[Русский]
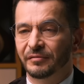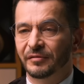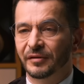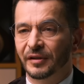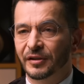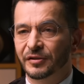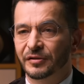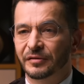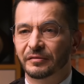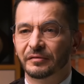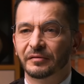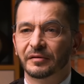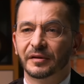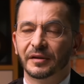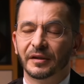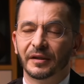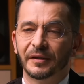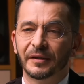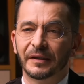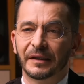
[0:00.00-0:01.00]

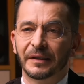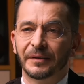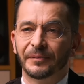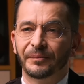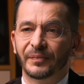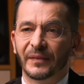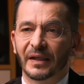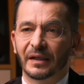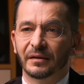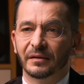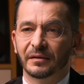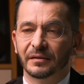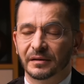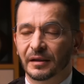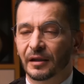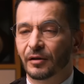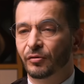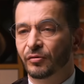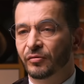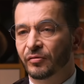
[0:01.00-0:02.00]
вынашивания Э,
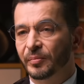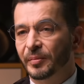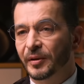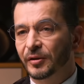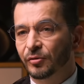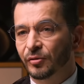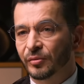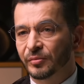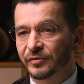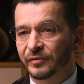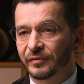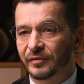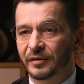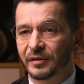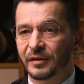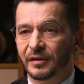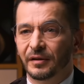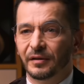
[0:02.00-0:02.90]
здорового потомства.